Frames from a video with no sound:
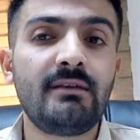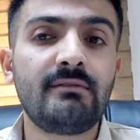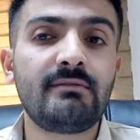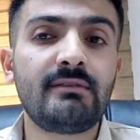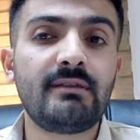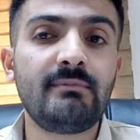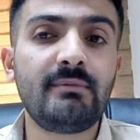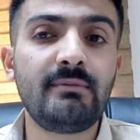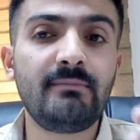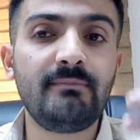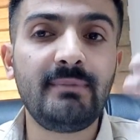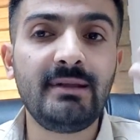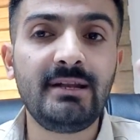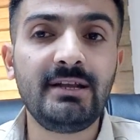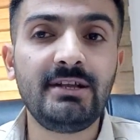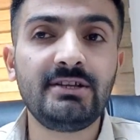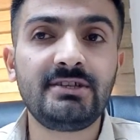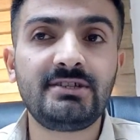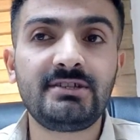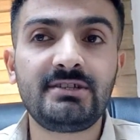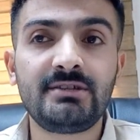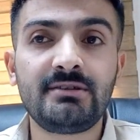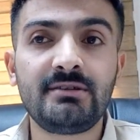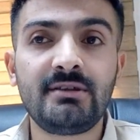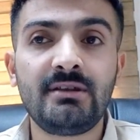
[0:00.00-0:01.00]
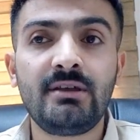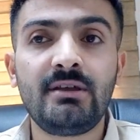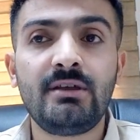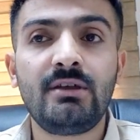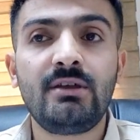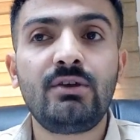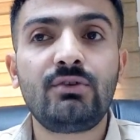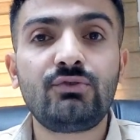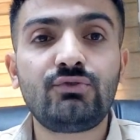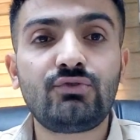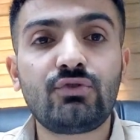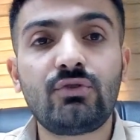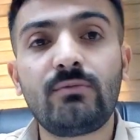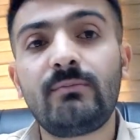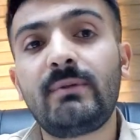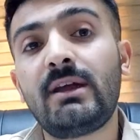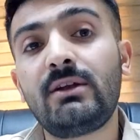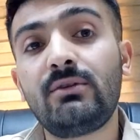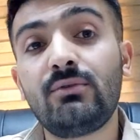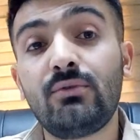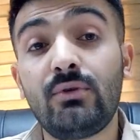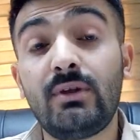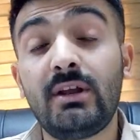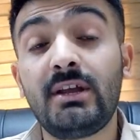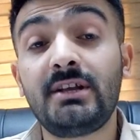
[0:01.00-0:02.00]
Size bir bilinç. Çünkü
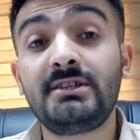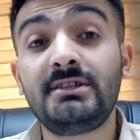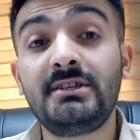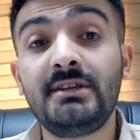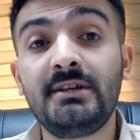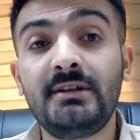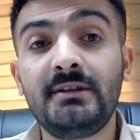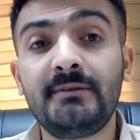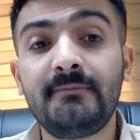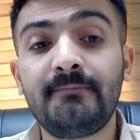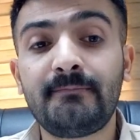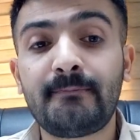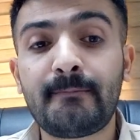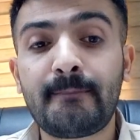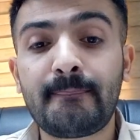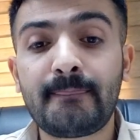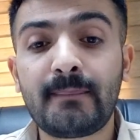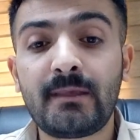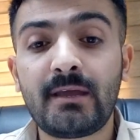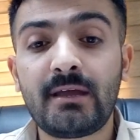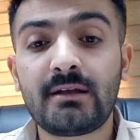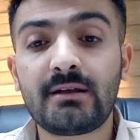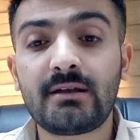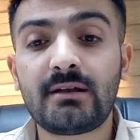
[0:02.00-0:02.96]
ben öğrenciydim.